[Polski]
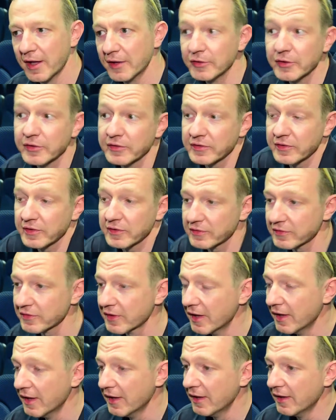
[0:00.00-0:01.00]
Musimy
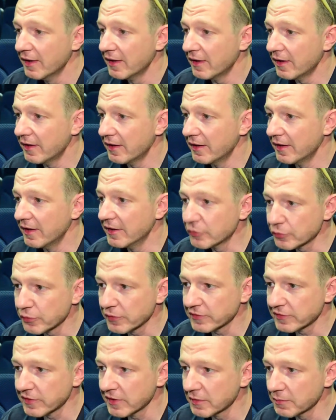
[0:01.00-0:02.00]
osiągnąć efekt i
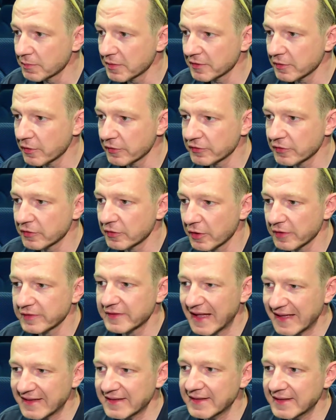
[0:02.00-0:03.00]
znaleźć miejsce dla
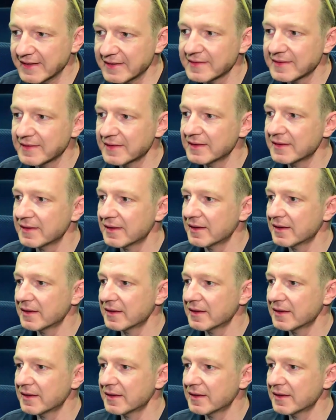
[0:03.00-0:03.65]
każdego.